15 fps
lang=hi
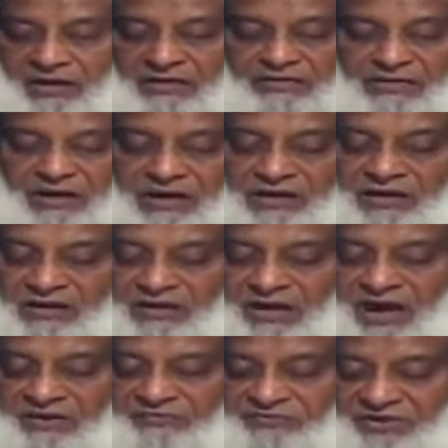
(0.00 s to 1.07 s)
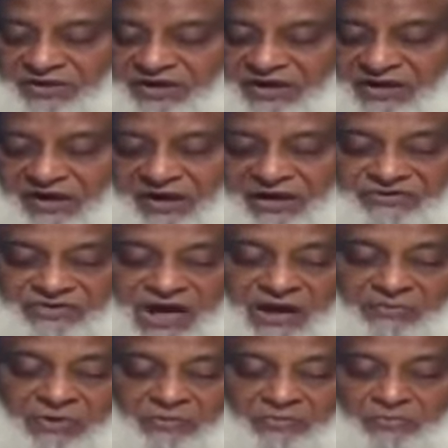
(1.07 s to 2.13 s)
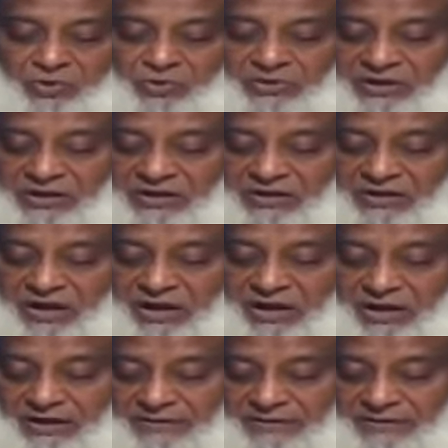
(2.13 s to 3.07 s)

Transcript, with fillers: अद्द लिल काफिरीन अजाबम मुहीना